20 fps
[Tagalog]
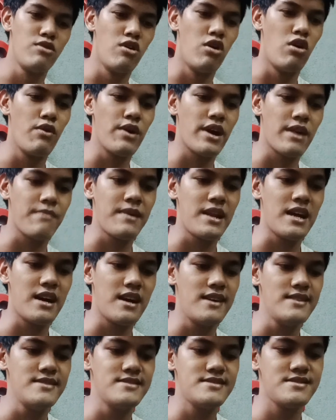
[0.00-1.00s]
blower pala
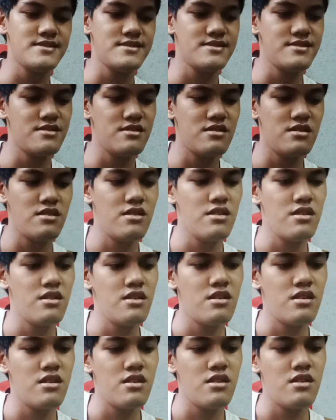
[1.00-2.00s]
guys
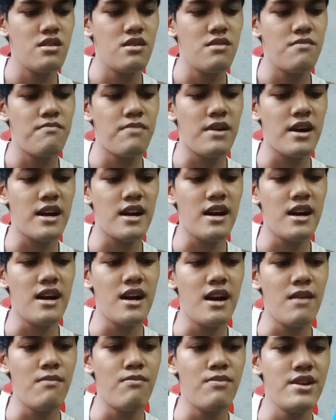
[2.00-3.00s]

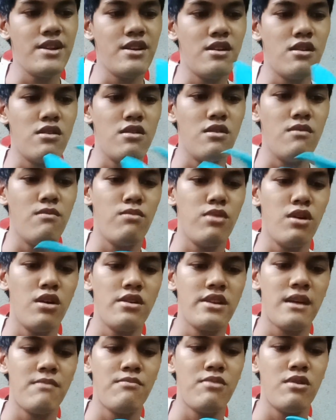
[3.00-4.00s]
pagka blow, blow
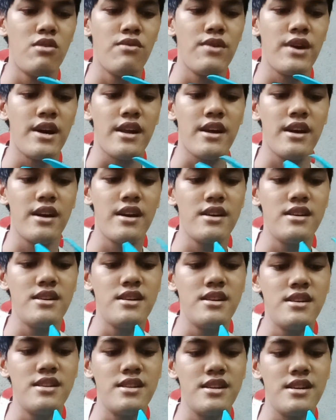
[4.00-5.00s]
na blower eh
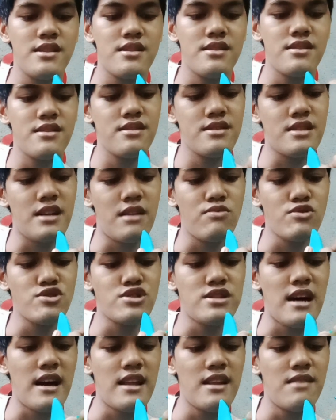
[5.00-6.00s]
iinit tapos
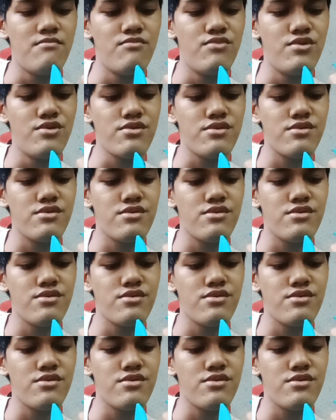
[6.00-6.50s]
lalambot